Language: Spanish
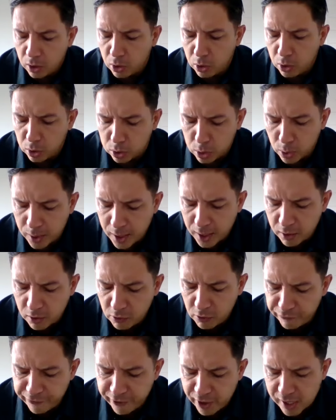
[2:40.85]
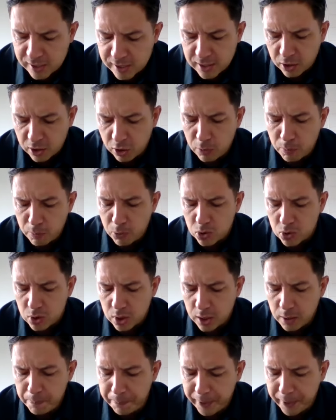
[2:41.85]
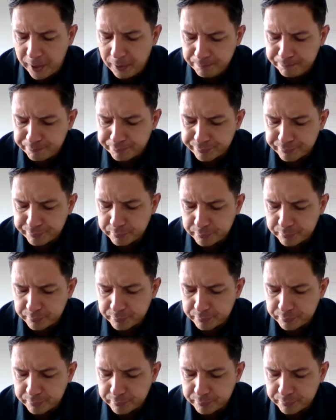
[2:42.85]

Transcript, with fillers: con toda confianza, como siempre,